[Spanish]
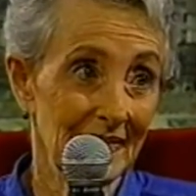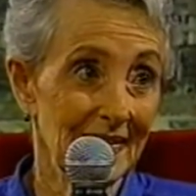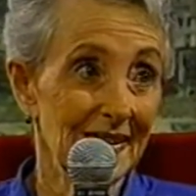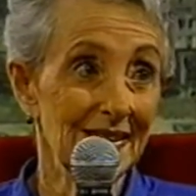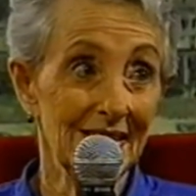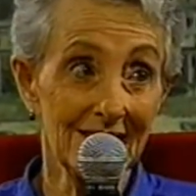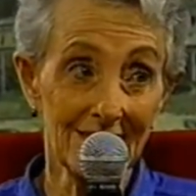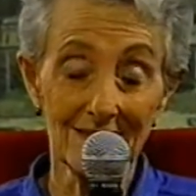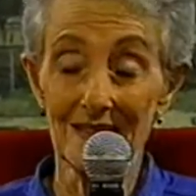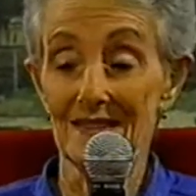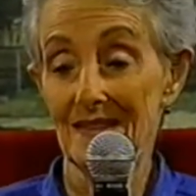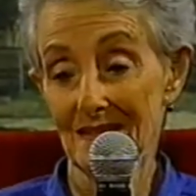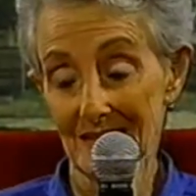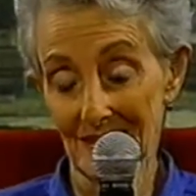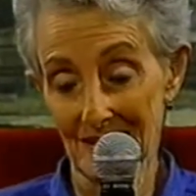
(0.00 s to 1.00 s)
que tiene
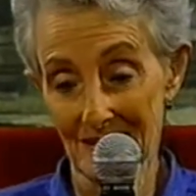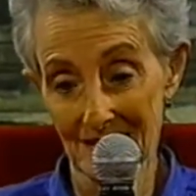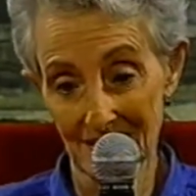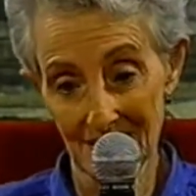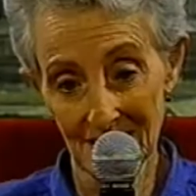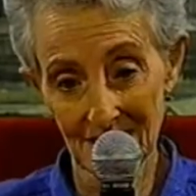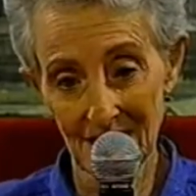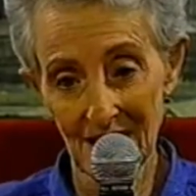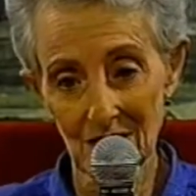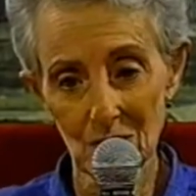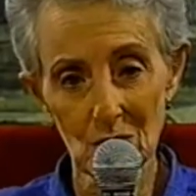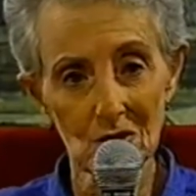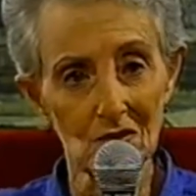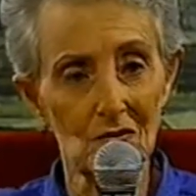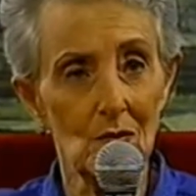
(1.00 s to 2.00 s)
77
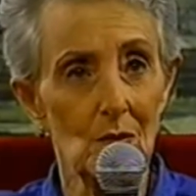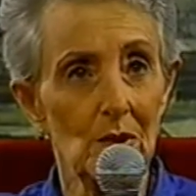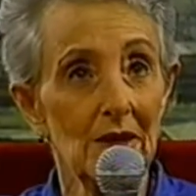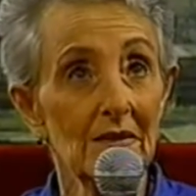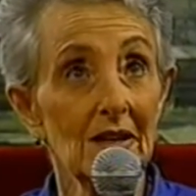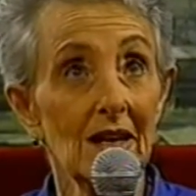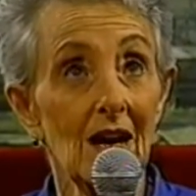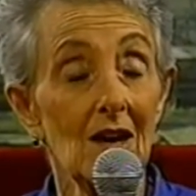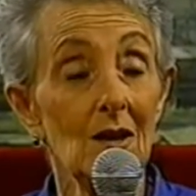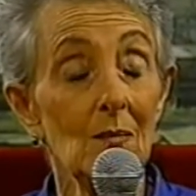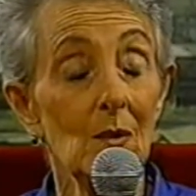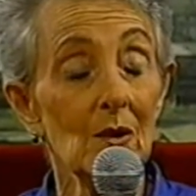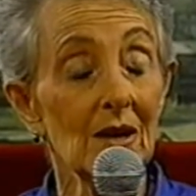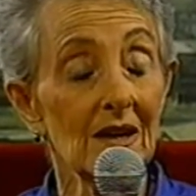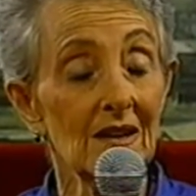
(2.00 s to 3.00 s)
años, que fue de la
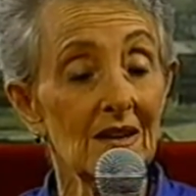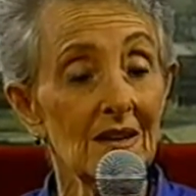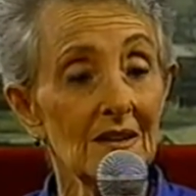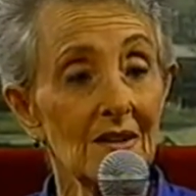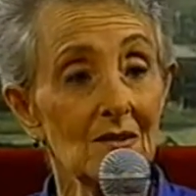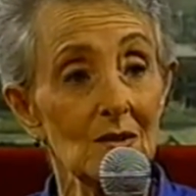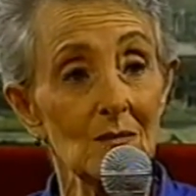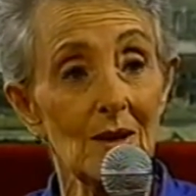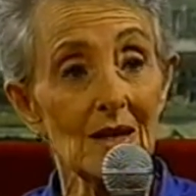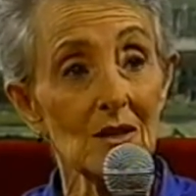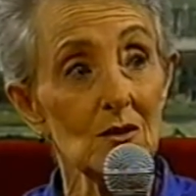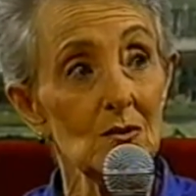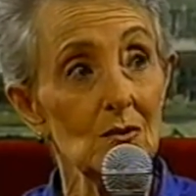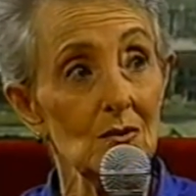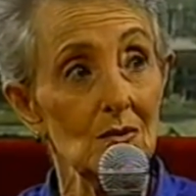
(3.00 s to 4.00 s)
época aquella del
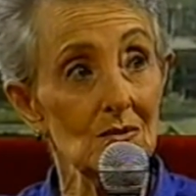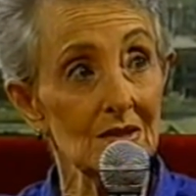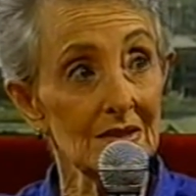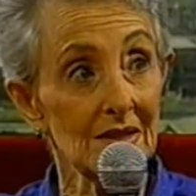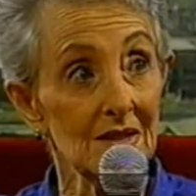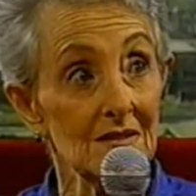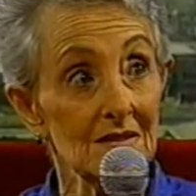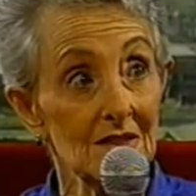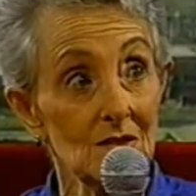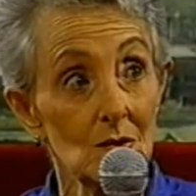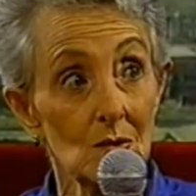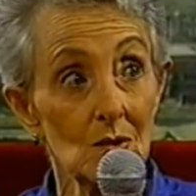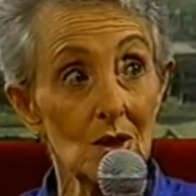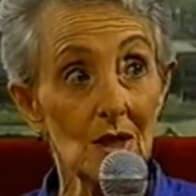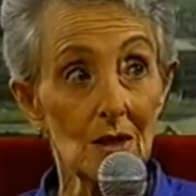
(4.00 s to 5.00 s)
barrio de San
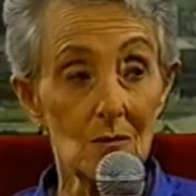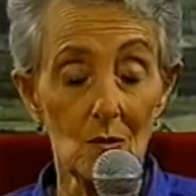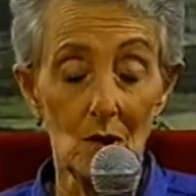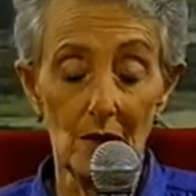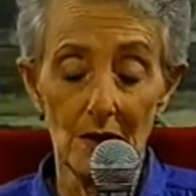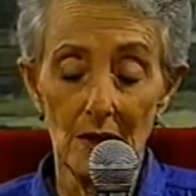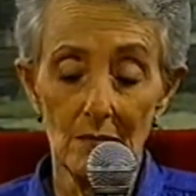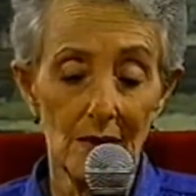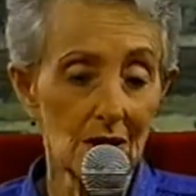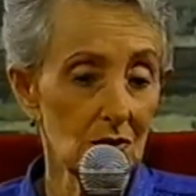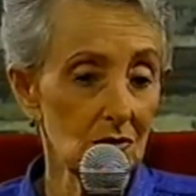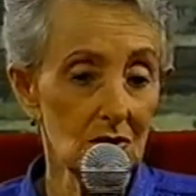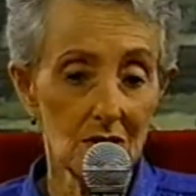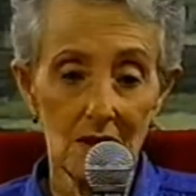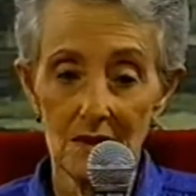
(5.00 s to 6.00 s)
Isidro, porque ahora el barrio
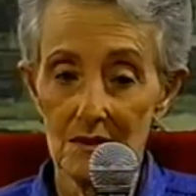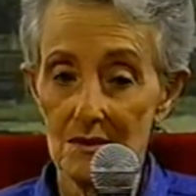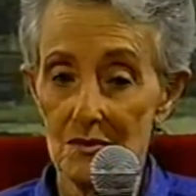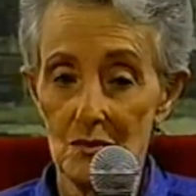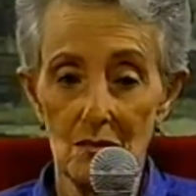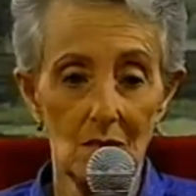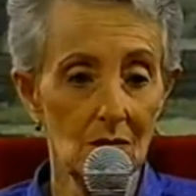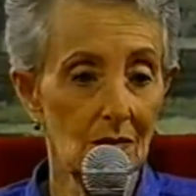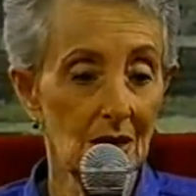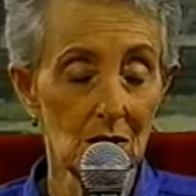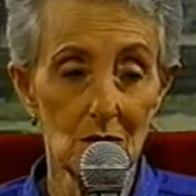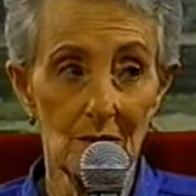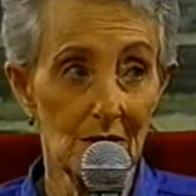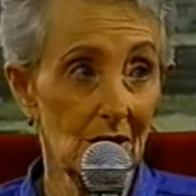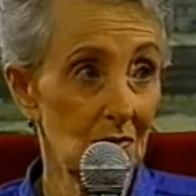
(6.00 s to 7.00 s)
de San Isidro es un barrio
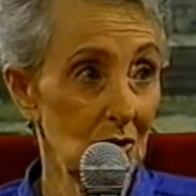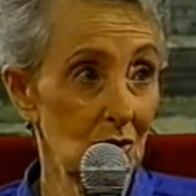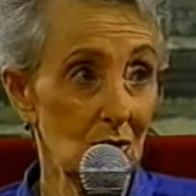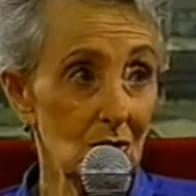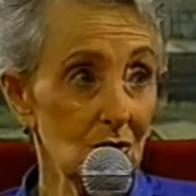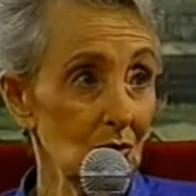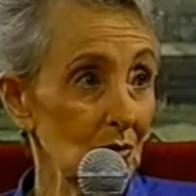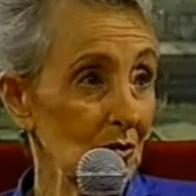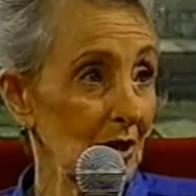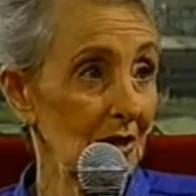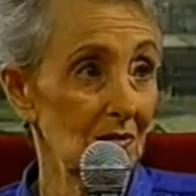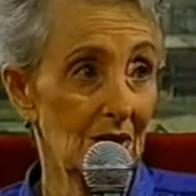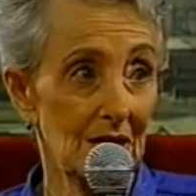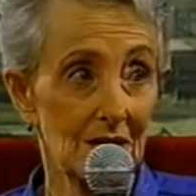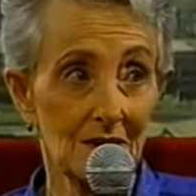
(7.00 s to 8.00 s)
maravilloso, donde hay
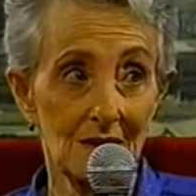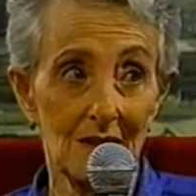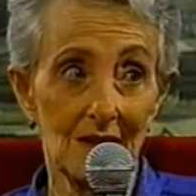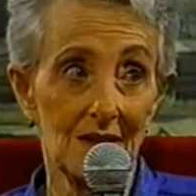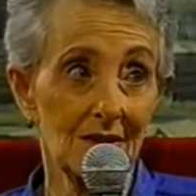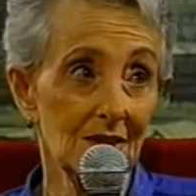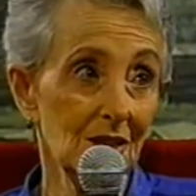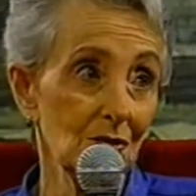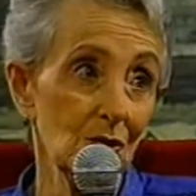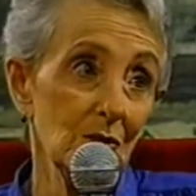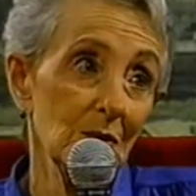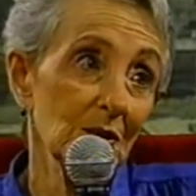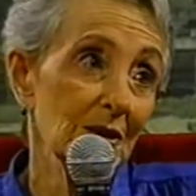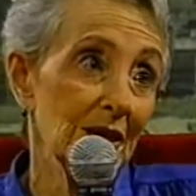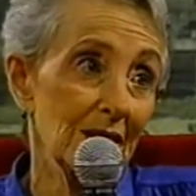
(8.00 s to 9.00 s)
una gente linda y todo,
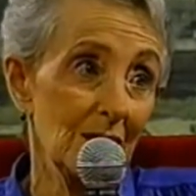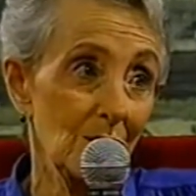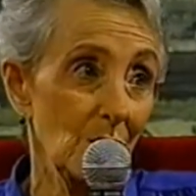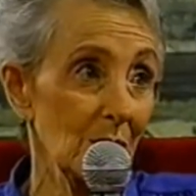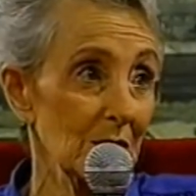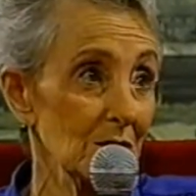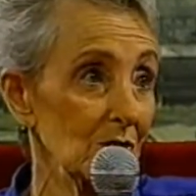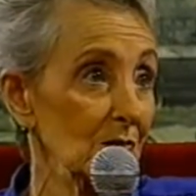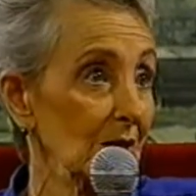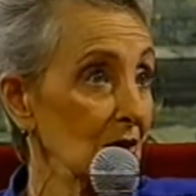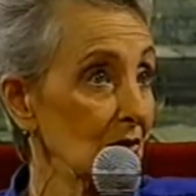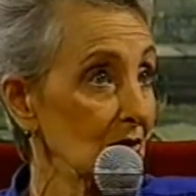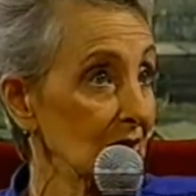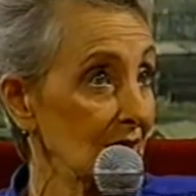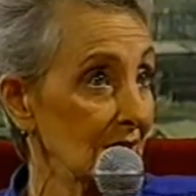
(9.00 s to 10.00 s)
pero en aquel momento el
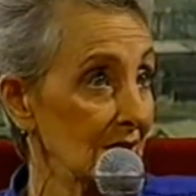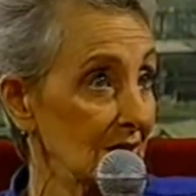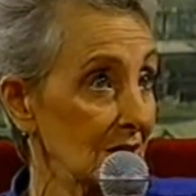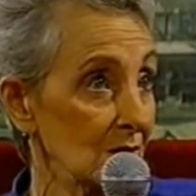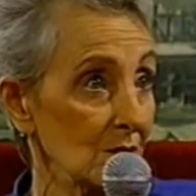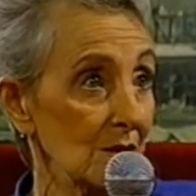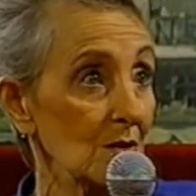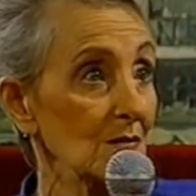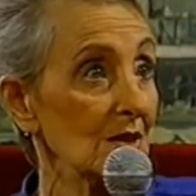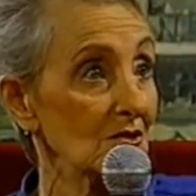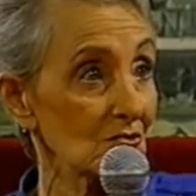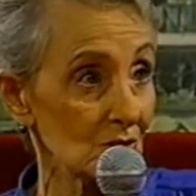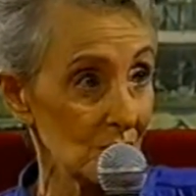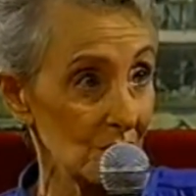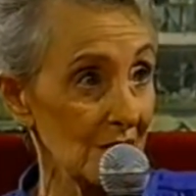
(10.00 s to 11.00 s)
barrio de San Isidro era una
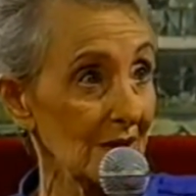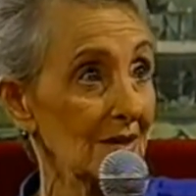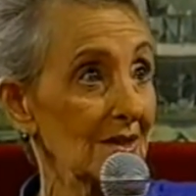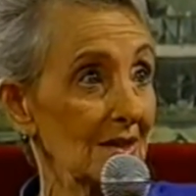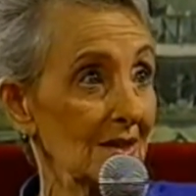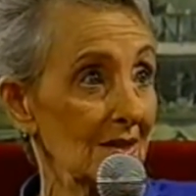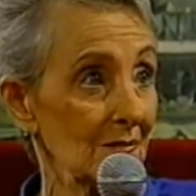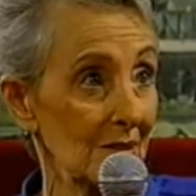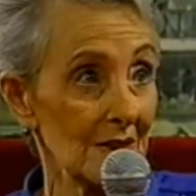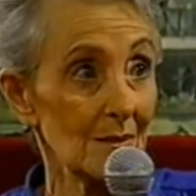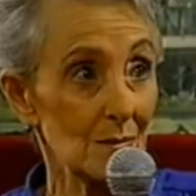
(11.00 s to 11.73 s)
zona para